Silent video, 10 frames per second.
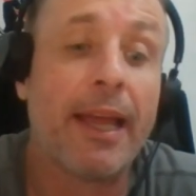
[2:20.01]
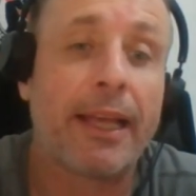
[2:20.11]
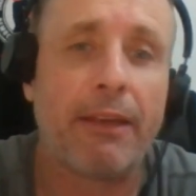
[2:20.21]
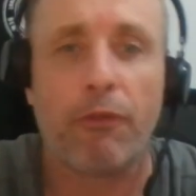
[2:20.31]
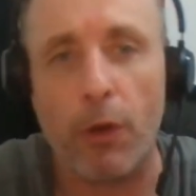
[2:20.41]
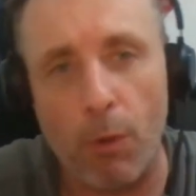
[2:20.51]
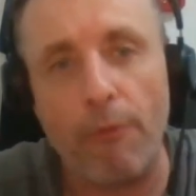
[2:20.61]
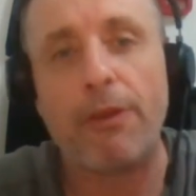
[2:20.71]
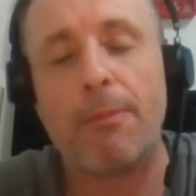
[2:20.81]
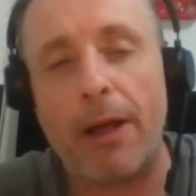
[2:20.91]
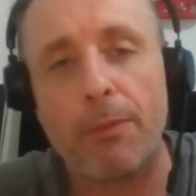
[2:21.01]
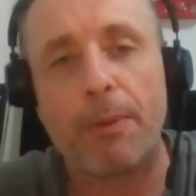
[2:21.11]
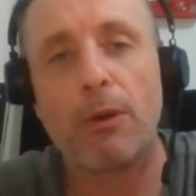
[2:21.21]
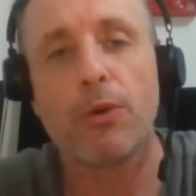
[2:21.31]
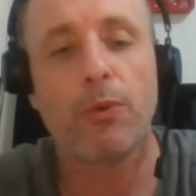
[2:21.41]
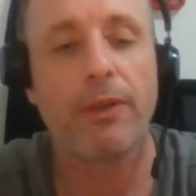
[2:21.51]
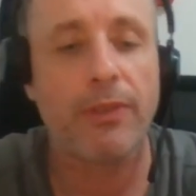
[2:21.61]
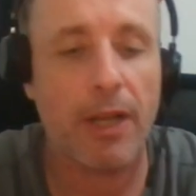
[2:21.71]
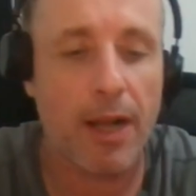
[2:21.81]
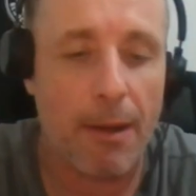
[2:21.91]
que foi confirmado pelo juiz
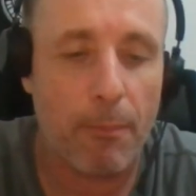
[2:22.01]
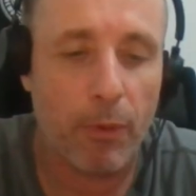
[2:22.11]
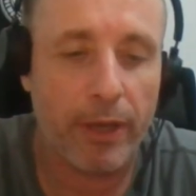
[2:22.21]
de campo,